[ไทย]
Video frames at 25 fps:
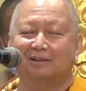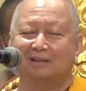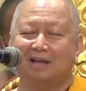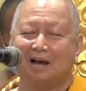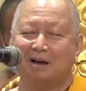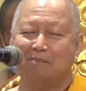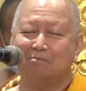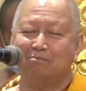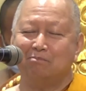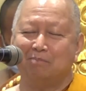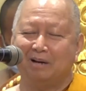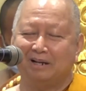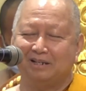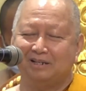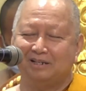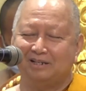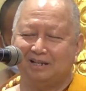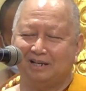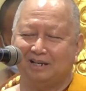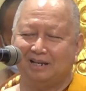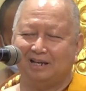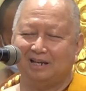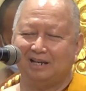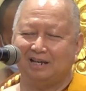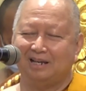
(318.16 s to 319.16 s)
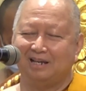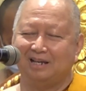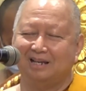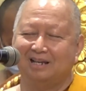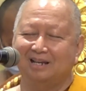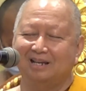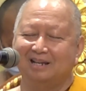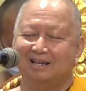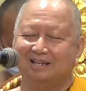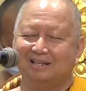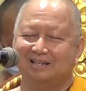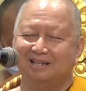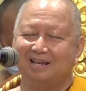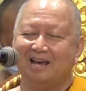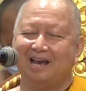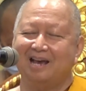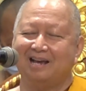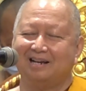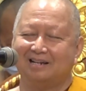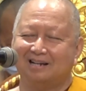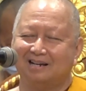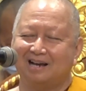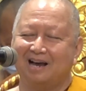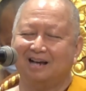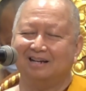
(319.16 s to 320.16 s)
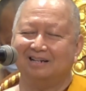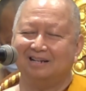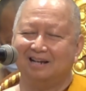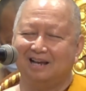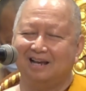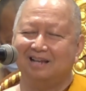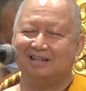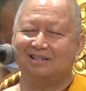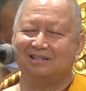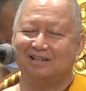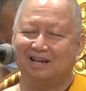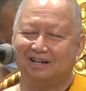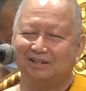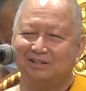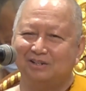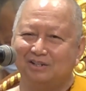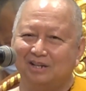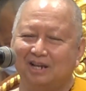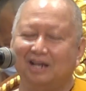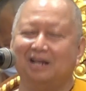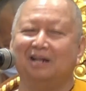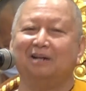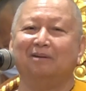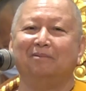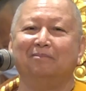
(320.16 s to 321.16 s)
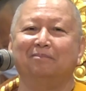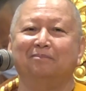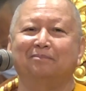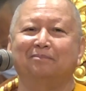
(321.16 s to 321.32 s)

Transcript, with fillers: ทำบัญชีแยกกันให้ชัดเจน